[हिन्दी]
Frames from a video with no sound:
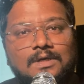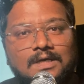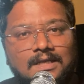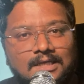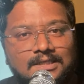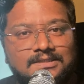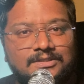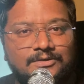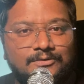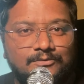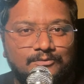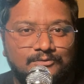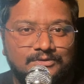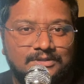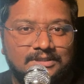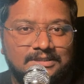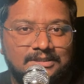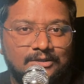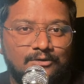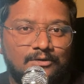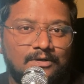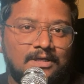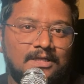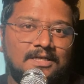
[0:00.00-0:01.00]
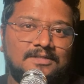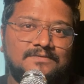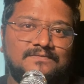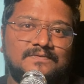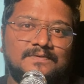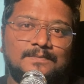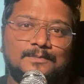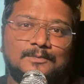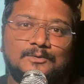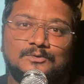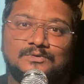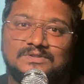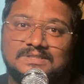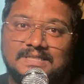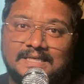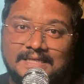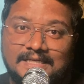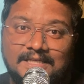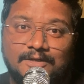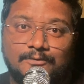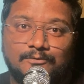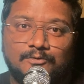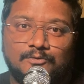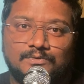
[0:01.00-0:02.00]
को गलत रिव्यू देते हैं और गलत फिल्म को
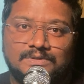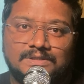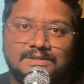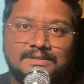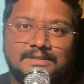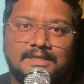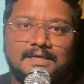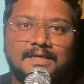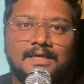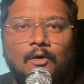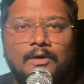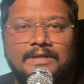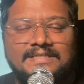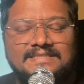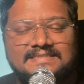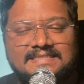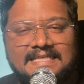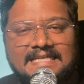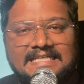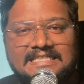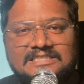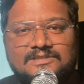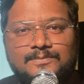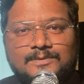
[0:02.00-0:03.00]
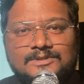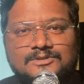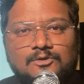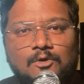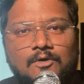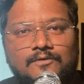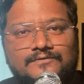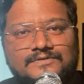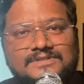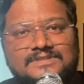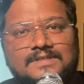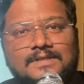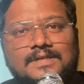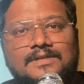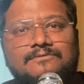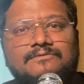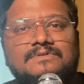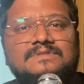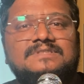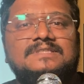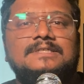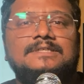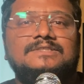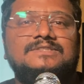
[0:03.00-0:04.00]
सही रिव्यू देते हैं और इस केस पे जो ऑफिसर
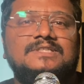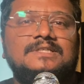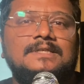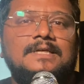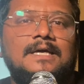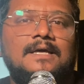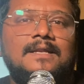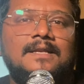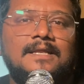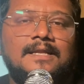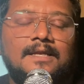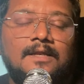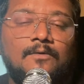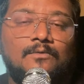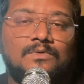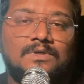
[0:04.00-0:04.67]
इन्वेस्टिगेशन कर रहे हैं ना